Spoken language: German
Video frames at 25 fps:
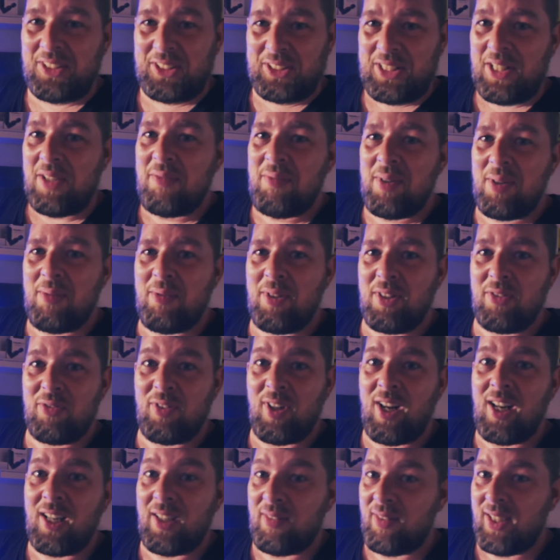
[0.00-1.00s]
stell mir immer die
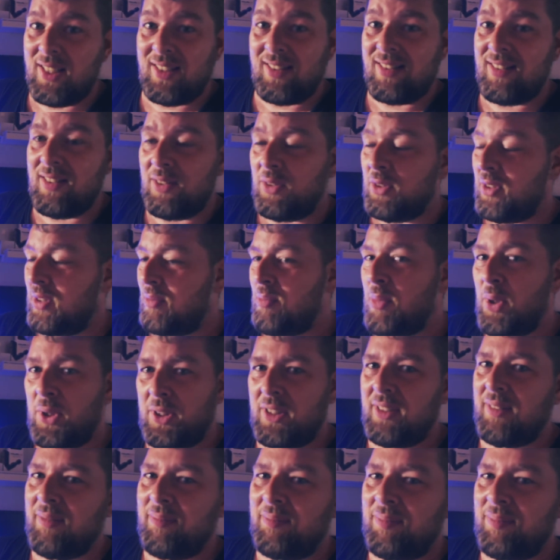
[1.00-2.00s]
Frage, weiß das auch die Mücke?